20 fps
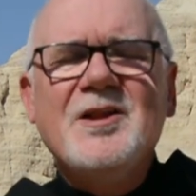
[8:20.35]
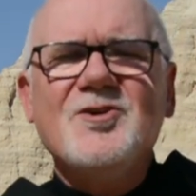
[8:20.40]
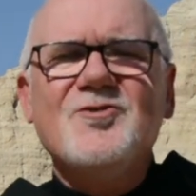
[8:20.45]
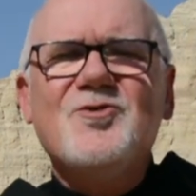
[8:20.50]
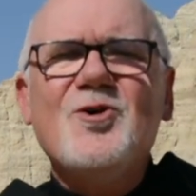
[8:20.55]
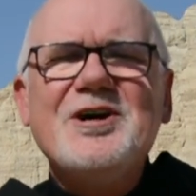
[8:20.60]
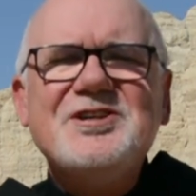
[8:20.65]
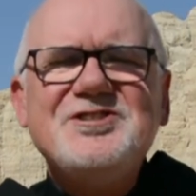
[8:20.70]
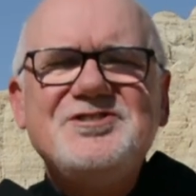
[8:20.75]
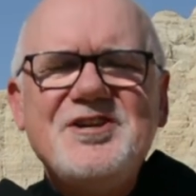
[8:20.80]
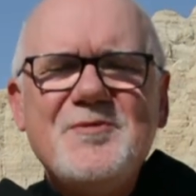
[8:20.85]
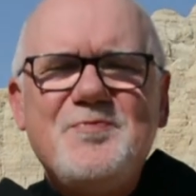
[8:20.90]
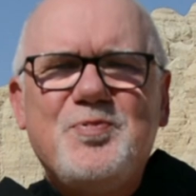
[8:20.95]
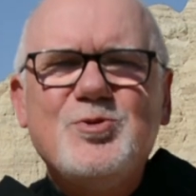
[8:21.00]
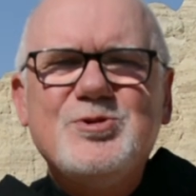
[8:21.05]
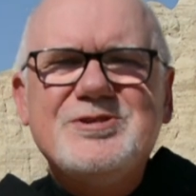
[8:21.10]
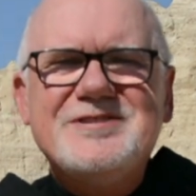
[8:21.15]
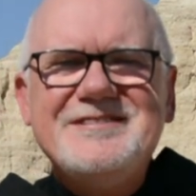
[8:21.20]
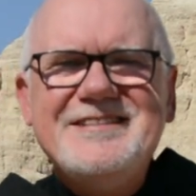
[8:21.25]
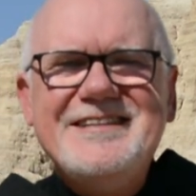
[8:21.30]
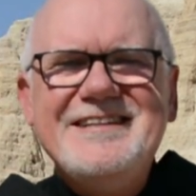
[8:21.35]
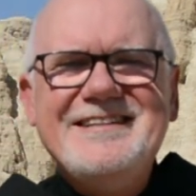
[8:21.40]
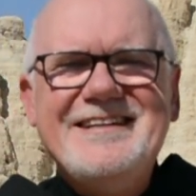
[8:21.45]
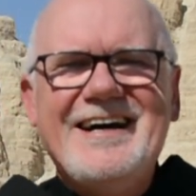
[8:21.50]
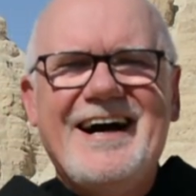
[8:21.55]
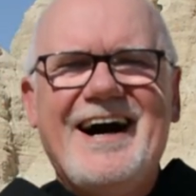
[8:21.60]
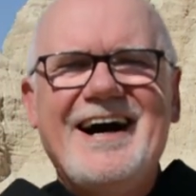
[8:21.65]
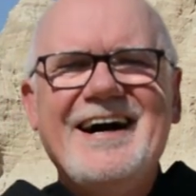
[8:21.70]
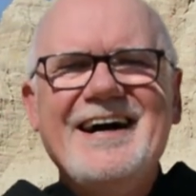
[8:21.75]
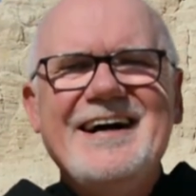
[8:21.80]
To właśnie
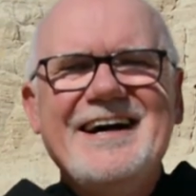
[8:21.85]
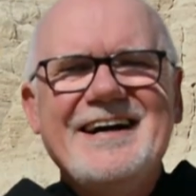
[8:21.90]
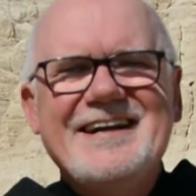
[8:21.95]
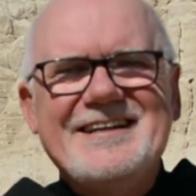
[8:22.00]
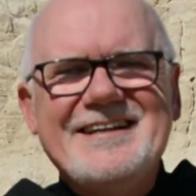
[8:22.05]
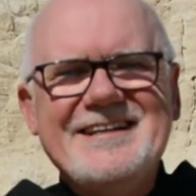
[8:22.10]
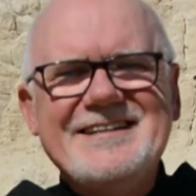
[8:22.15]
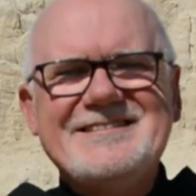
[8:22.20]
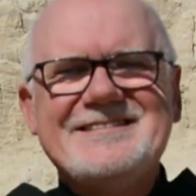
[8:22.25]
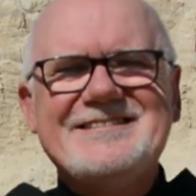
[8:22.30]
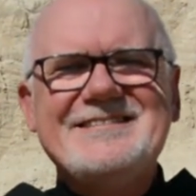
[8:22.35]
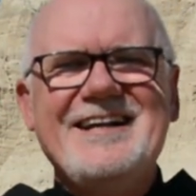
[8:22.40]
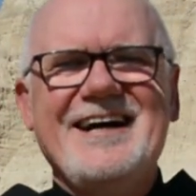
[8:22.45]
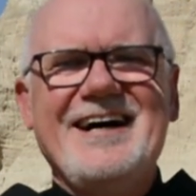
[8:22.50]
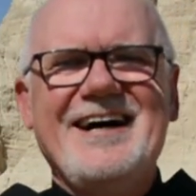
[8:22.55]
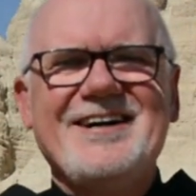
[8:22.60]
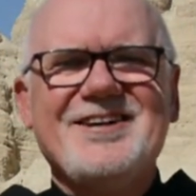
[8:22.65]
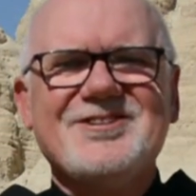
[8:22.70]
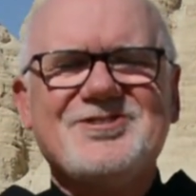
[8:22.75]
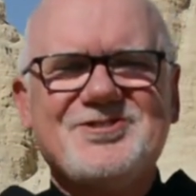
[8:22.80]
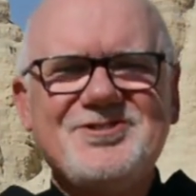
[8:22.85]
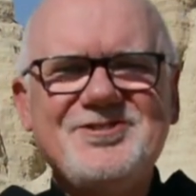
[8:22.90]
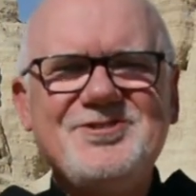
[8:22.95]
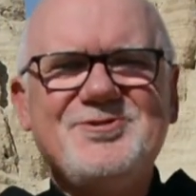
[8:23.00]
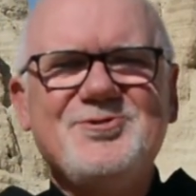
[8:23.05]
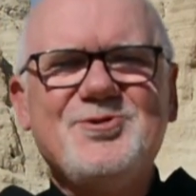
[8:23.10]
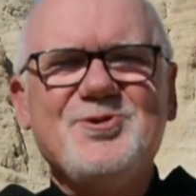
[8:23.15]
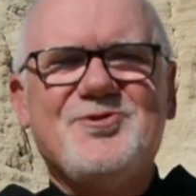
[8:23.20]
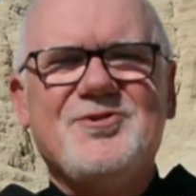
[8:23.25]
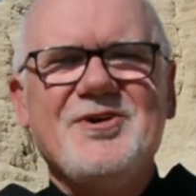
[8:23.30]
pustynia jest dla
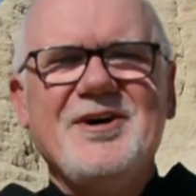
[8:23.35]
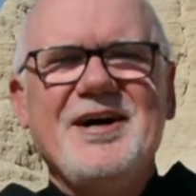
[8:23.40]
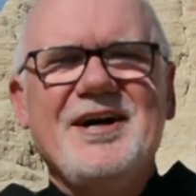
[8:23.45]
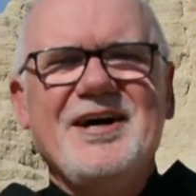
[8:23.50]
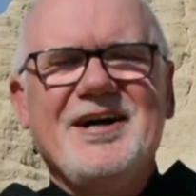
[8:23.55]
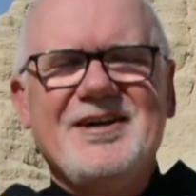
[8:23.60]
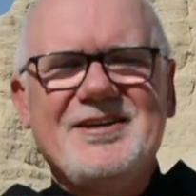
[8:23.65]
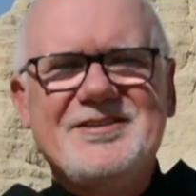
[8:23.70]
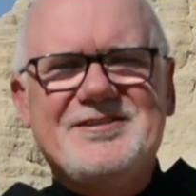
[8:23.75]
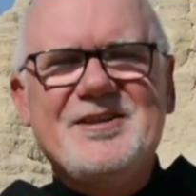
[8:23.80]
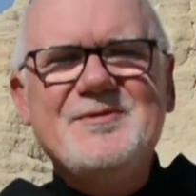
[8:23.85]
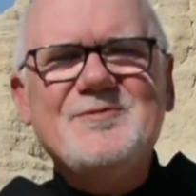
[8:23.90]
Żydów e,